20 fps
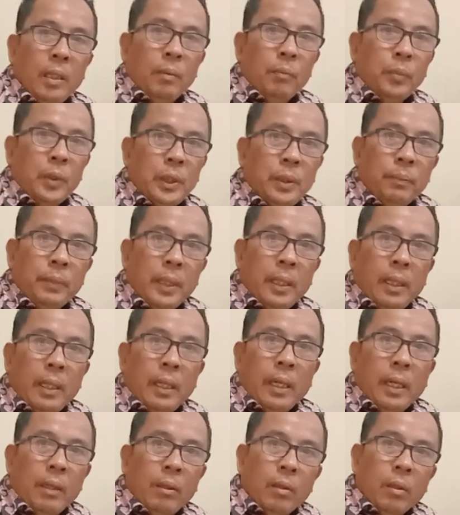
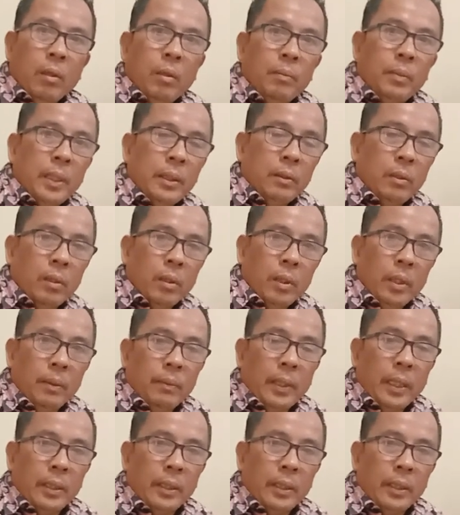Bismillahirrahmanirrahim.